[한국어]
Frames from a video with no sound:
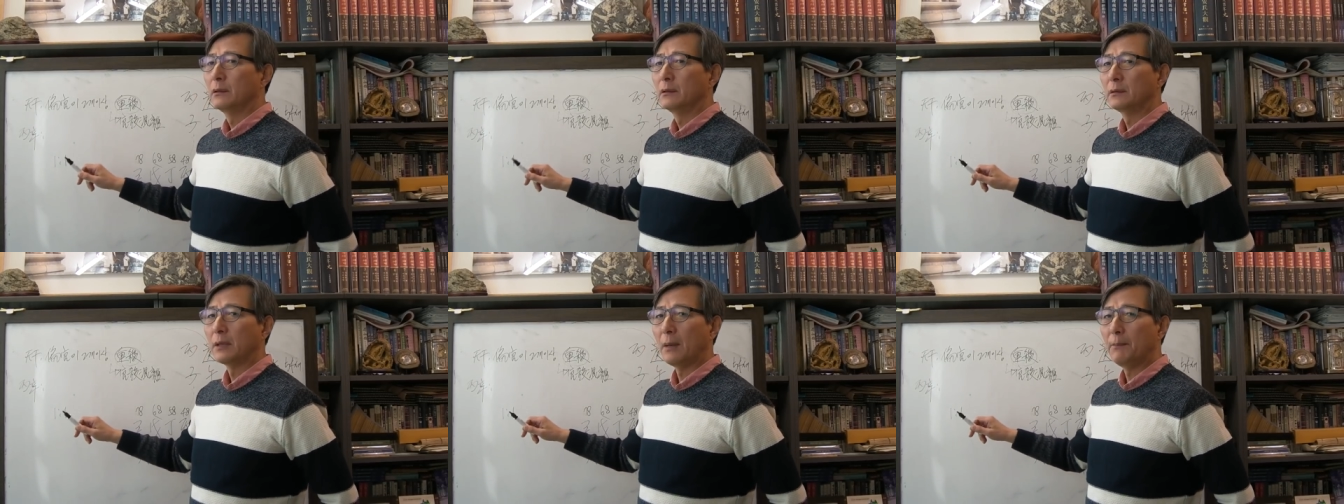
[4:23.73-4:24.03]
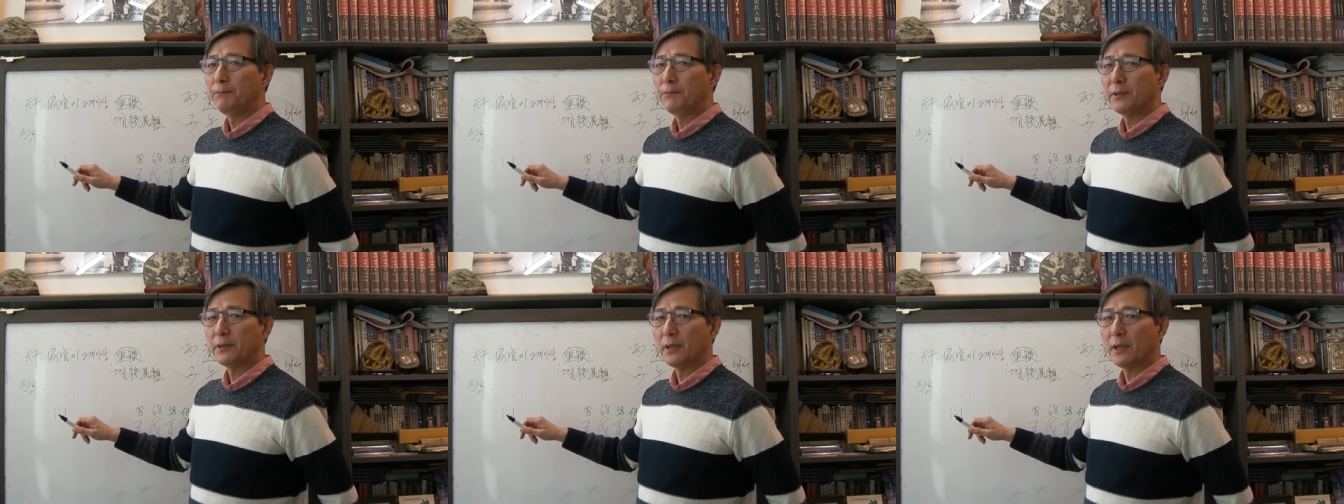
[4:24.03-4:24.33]

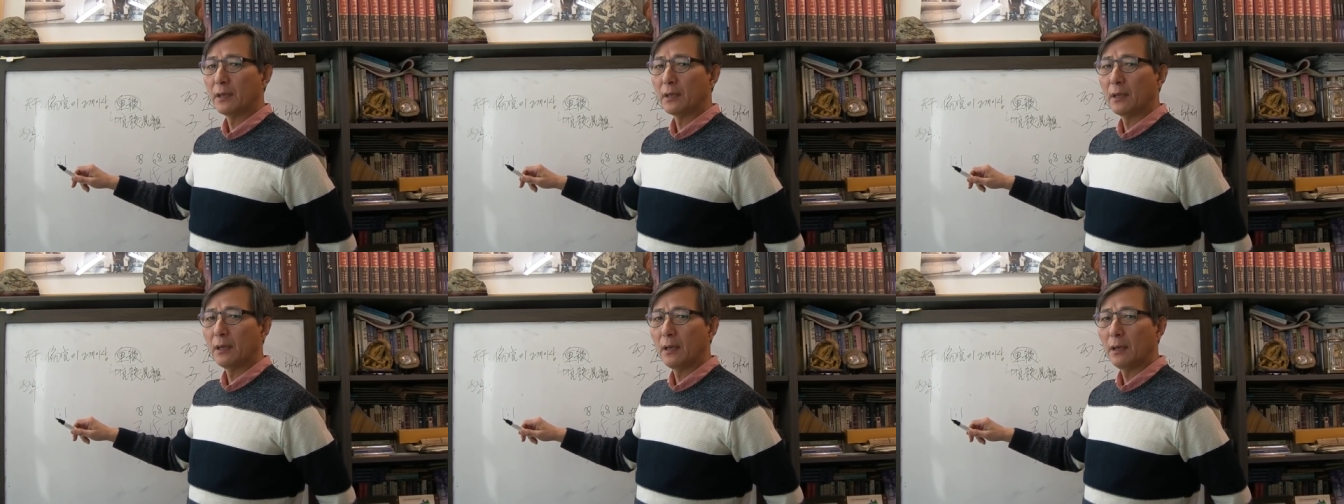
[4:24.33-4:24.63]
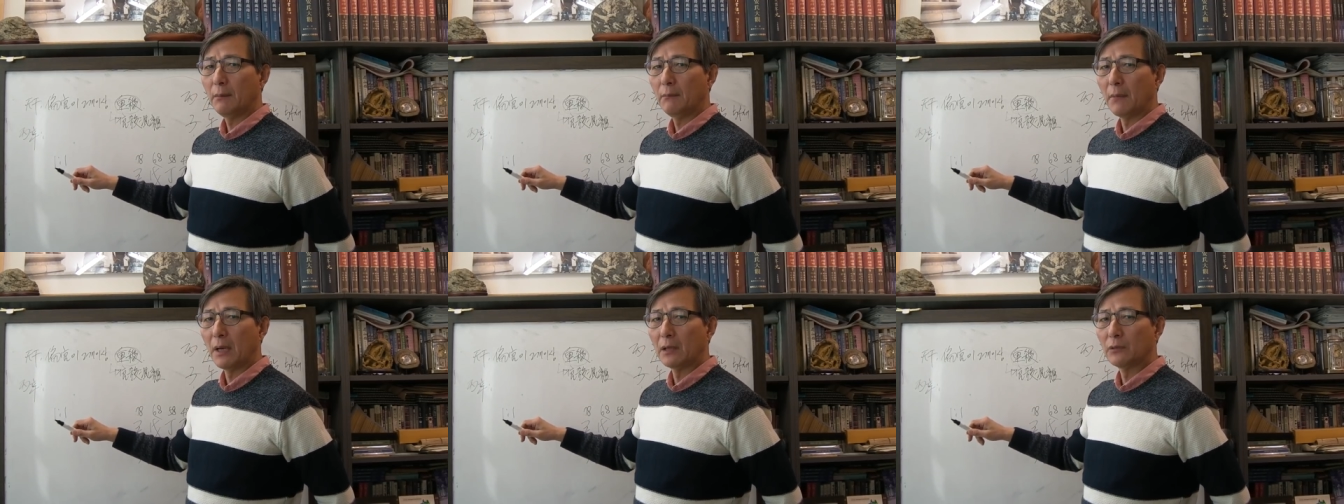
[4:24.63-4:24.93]
남편 하나,
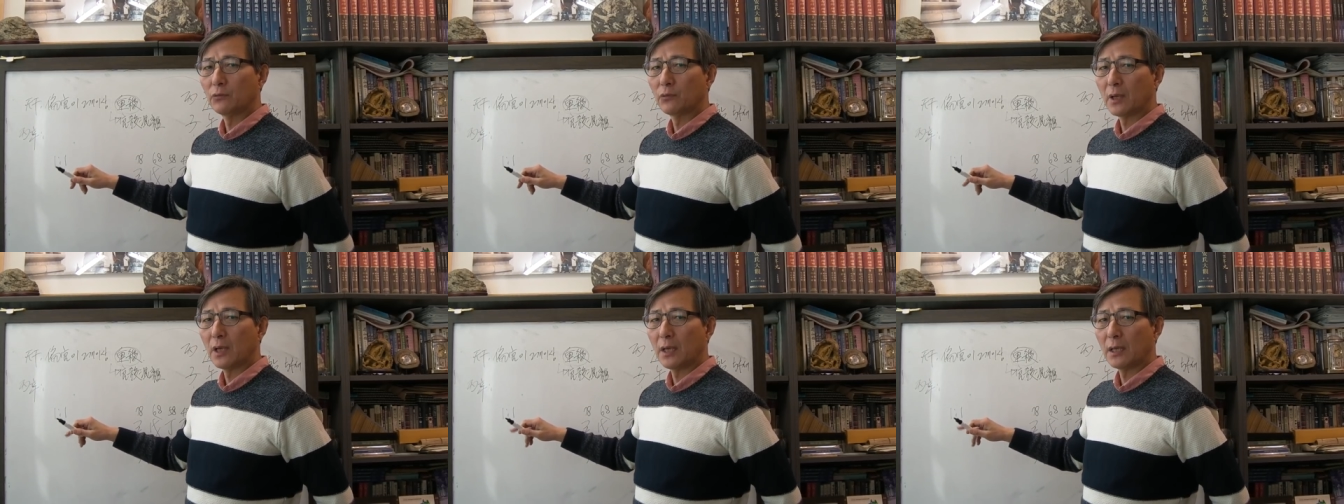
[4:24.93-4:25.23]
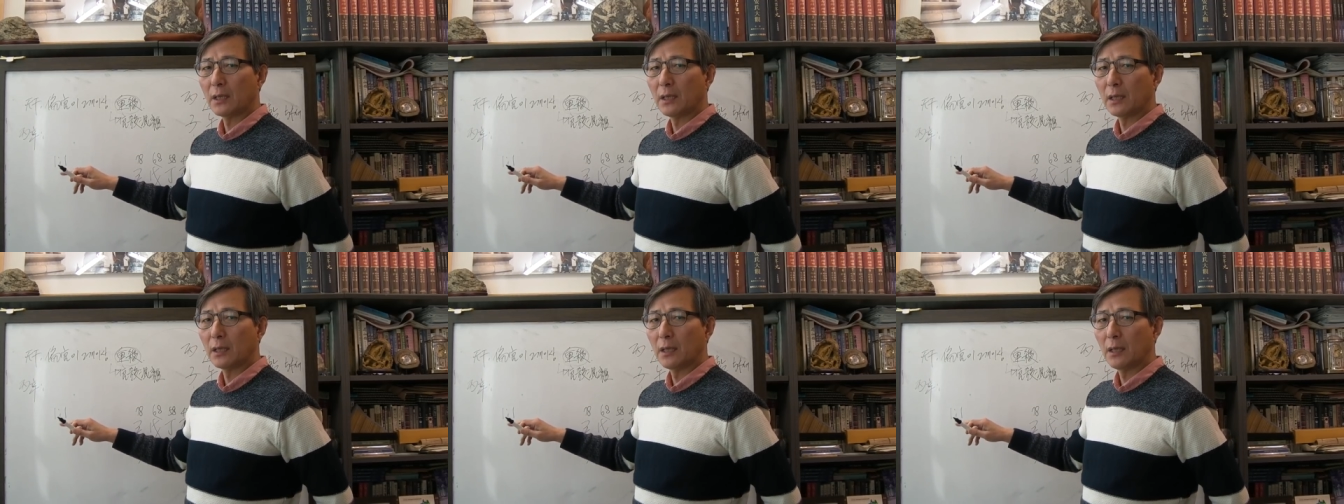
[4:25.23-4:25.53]
마누라
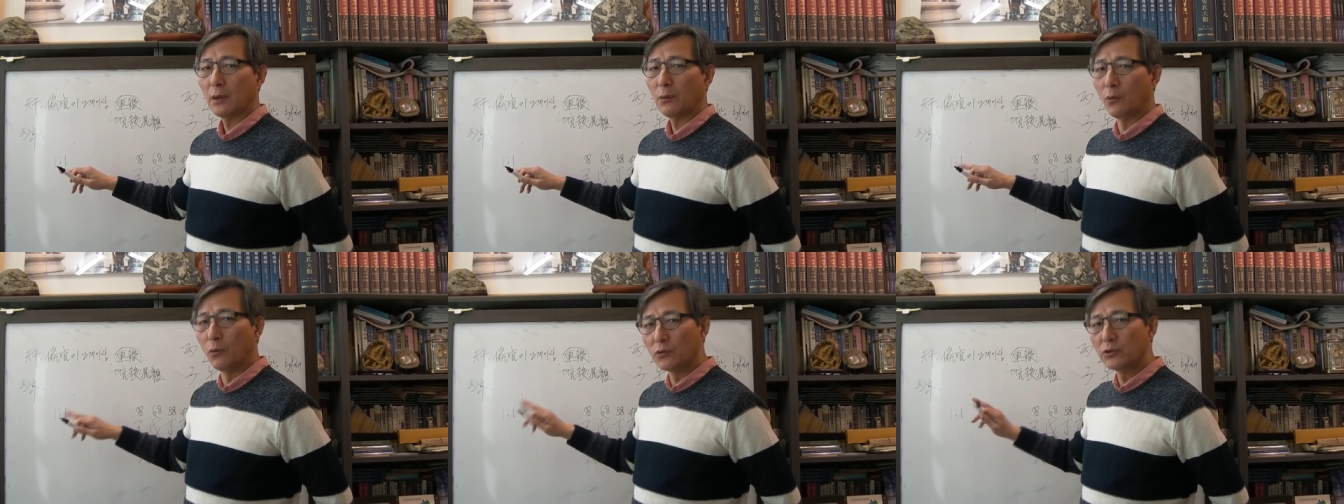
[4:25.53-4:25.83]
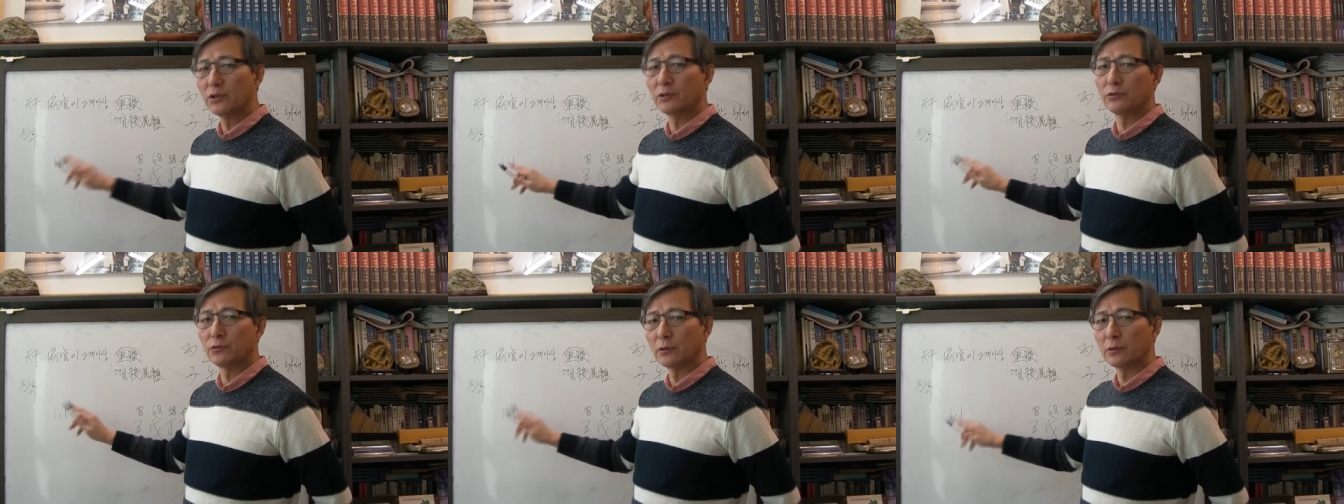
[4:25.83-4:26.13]
하나가
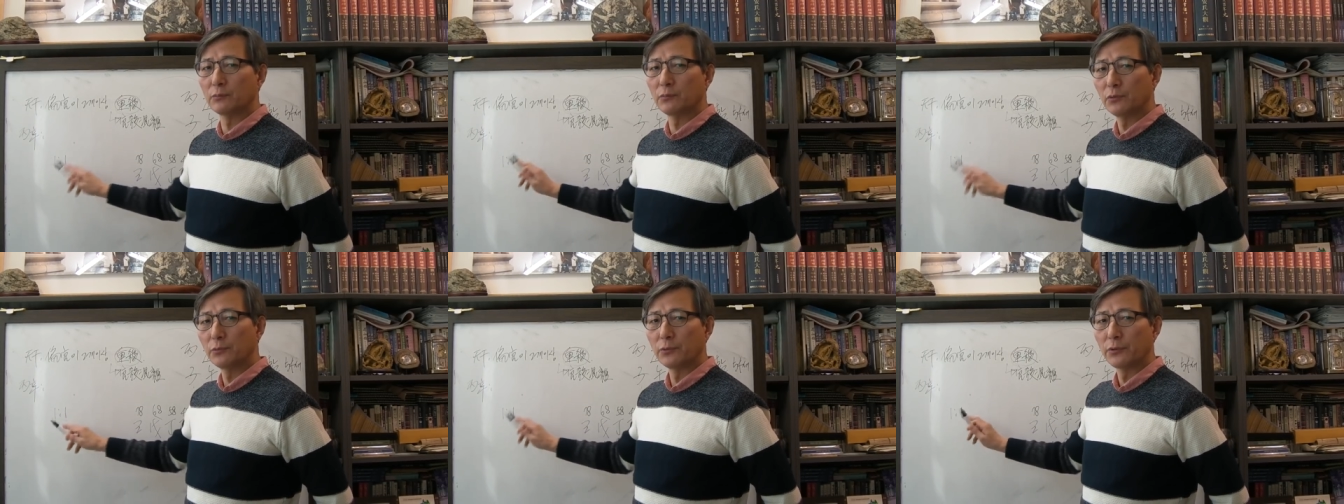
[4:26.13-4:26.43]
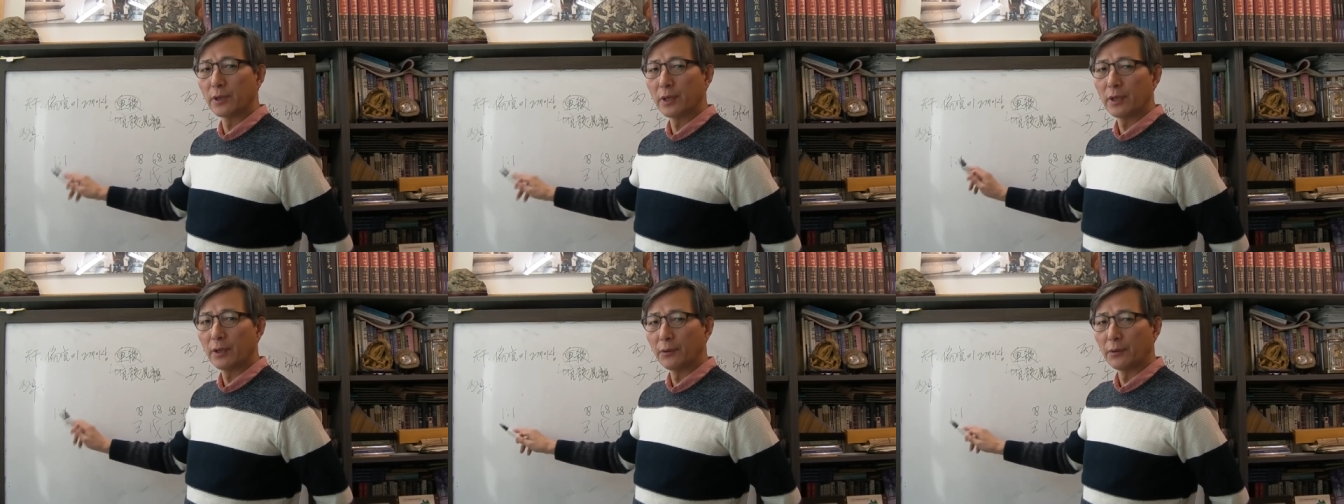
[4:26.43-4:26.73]
공식적인
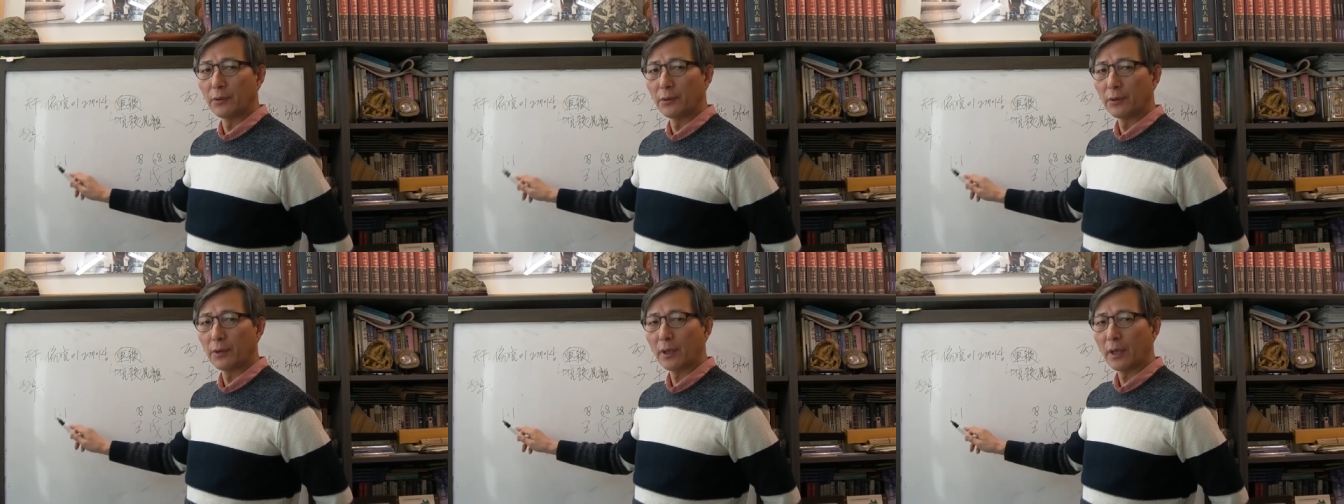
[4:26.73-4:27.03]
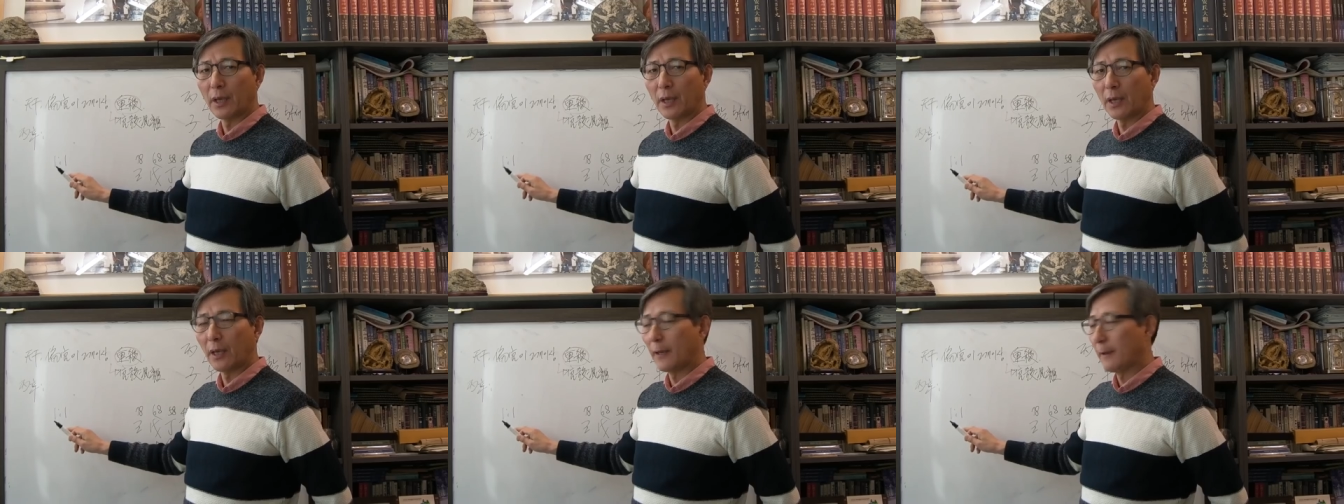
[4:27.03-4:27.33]
부부예요,
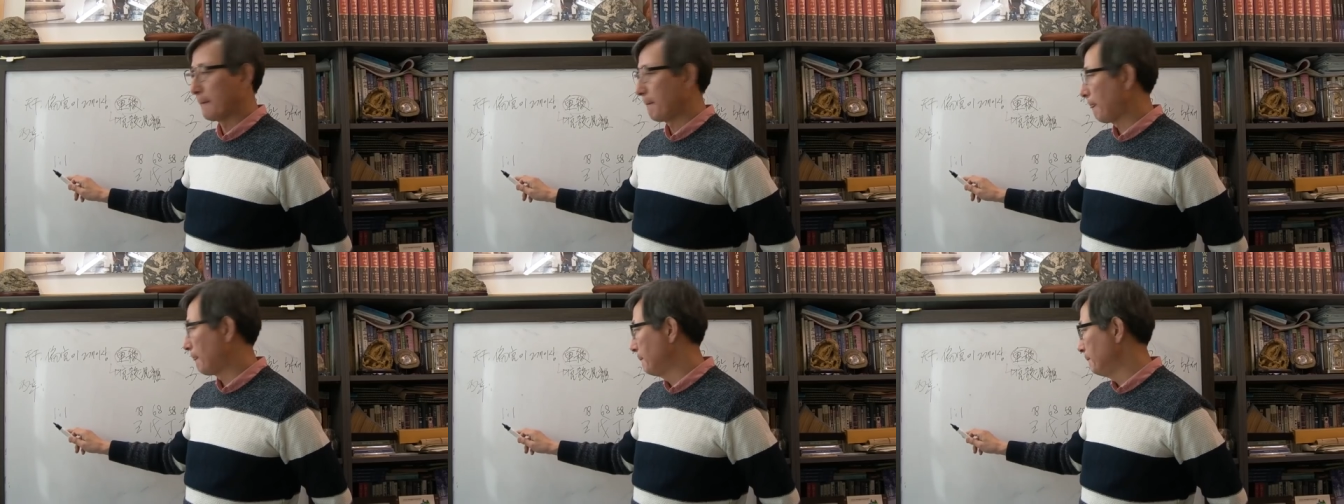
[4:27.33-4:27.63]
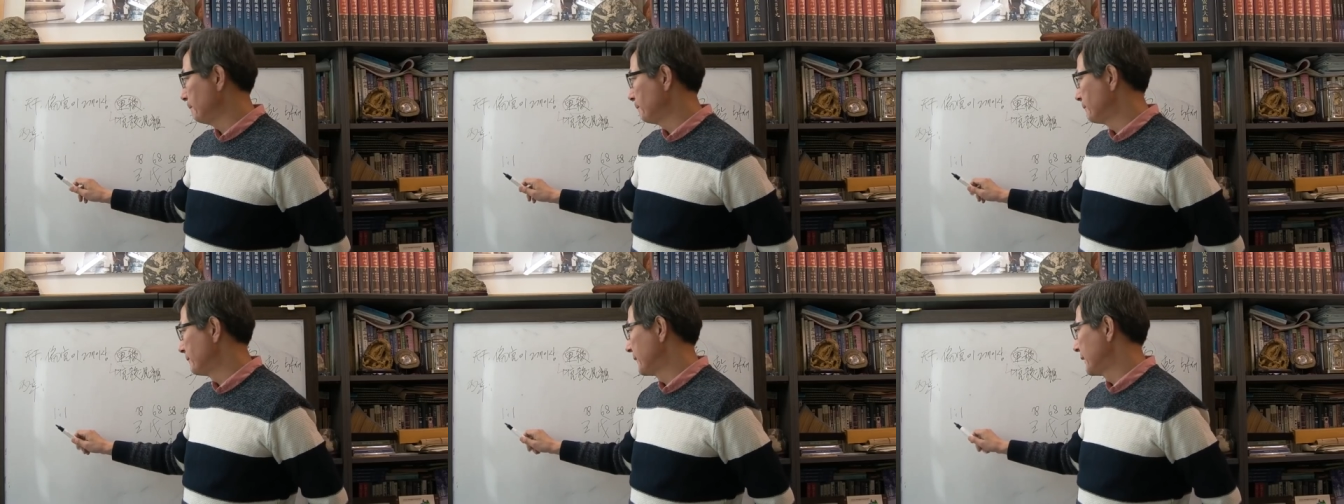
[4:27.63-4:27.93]
이게.
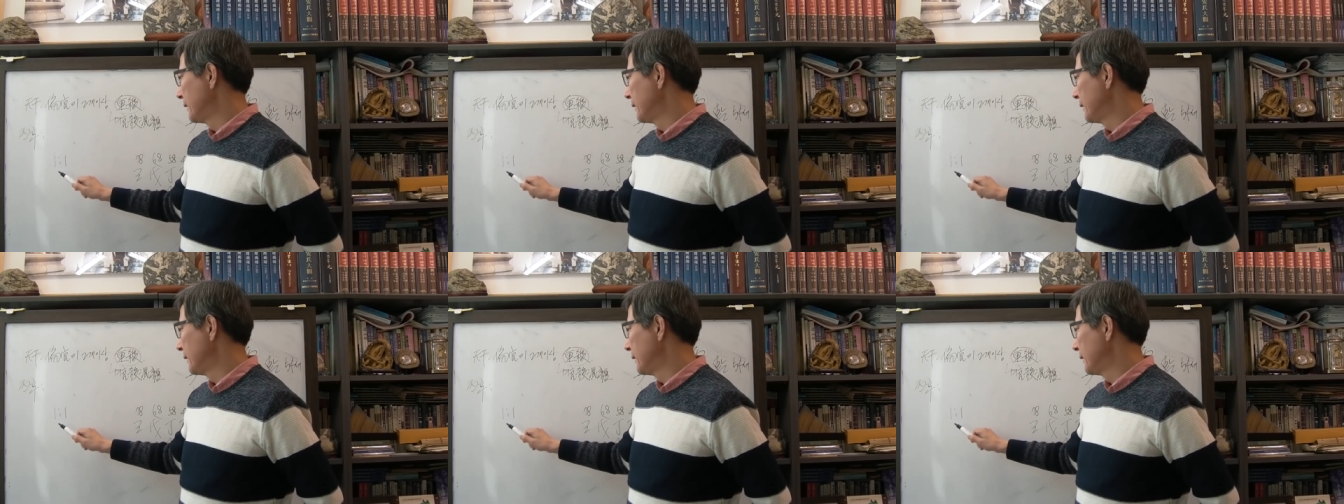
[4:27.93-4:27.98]
응?